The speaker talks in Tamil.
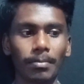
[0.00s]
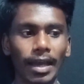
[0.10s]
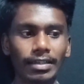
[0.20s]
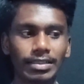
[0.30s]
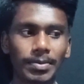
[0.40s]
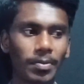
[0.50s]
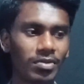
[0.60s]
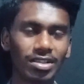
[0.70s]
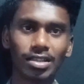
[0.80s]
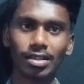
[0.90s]

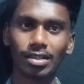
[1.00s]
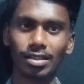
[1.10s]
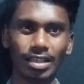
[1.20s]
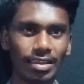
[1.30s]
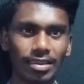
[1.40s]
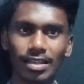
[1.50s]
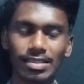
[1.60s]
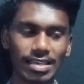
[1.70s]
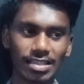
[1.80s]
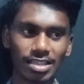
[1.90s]
மேக்ஸிமம் வந்து எந்த
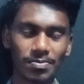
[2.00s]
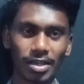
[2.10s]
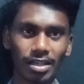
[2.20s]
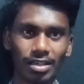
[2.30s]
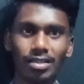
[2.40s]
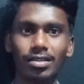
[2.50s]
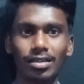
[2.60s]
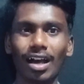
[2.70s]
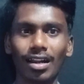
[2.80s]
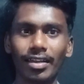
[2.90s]
சேஞ்சஸுமே கிடையாது
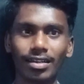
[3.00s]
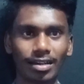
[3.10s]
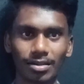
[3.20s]
இந்த அலாய்